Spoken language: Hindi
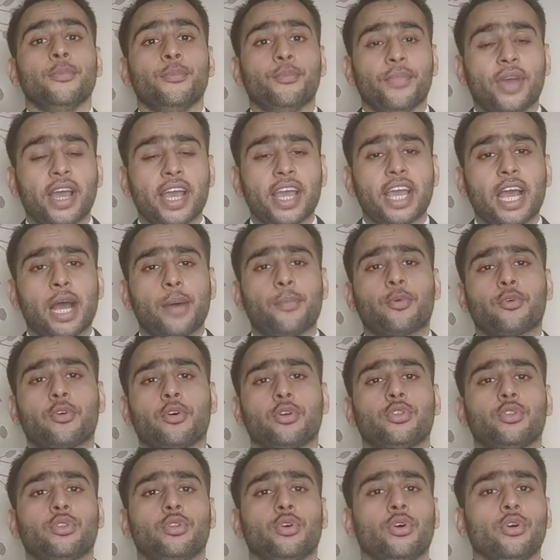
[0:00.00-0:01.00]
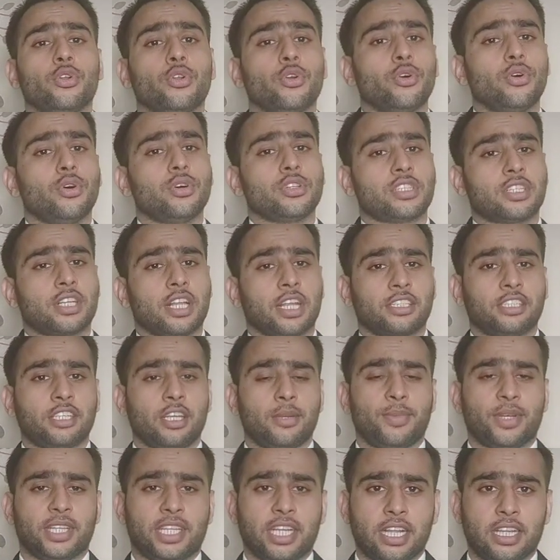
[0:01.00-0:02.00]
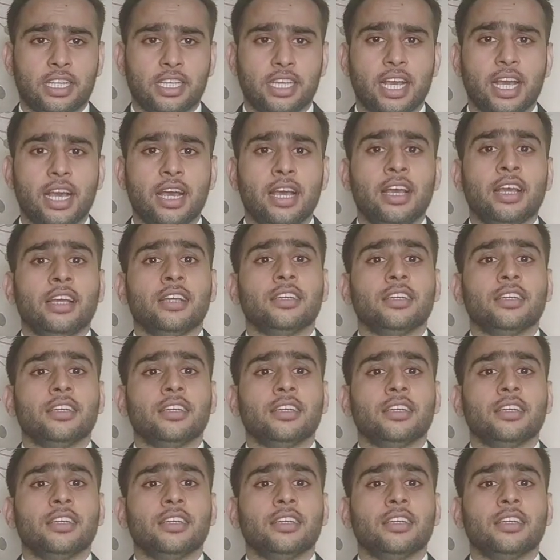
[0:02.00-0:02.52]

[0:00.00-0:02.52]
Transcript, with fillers: मैं आपको दोनों स्ट्रक्चर बता दिया